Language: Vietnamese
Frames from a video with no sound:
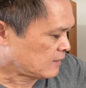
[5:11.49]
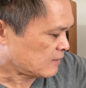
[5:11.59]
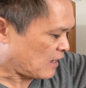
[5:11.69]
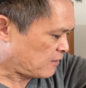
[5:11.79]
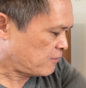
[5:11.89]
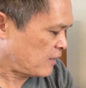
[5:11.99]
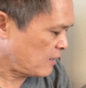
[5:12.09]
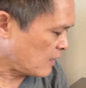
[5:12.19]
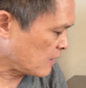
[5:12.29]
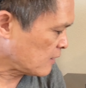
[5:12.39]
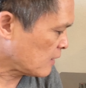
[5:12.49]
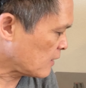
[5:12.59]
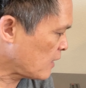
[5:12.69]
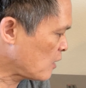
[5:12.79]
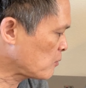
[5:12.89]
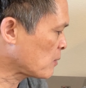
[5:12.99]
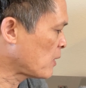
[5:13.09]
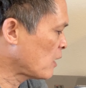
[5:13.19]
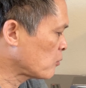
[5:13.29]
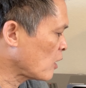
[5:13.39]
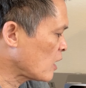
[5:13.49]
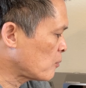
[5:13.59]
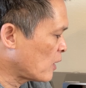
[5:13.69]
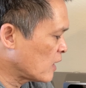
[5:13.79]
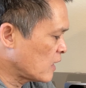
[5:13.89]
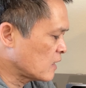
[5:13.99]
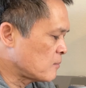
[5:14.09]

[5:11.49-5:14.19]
thay vì á nếu mà mình không có AirPlay á